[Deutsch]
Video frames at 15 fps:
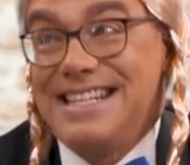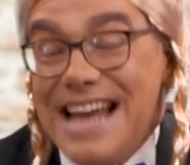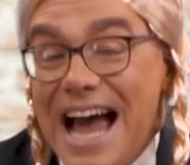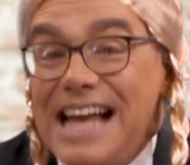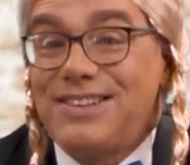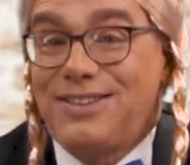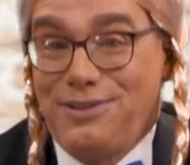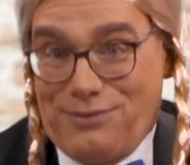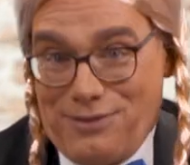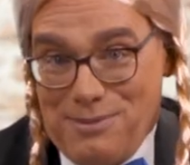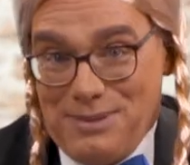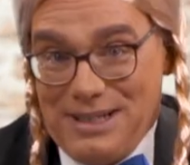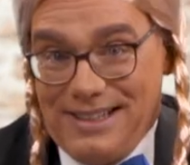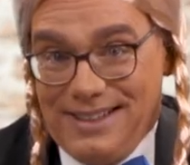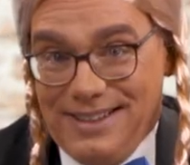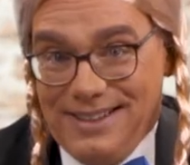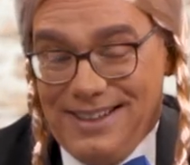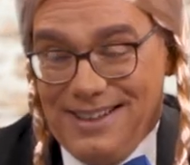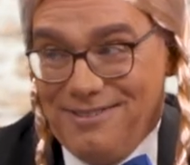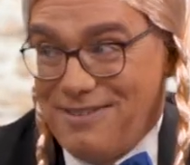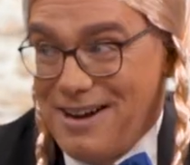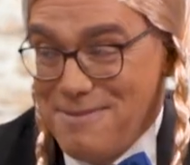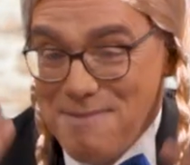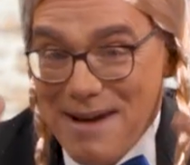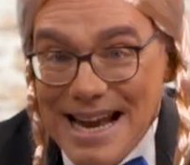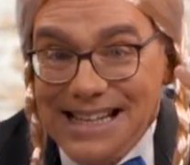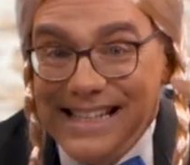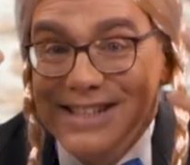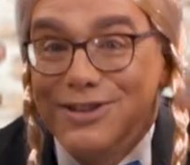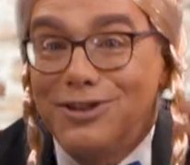Nazi-Familie, weil
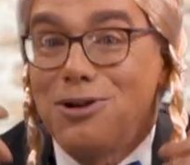Mädchen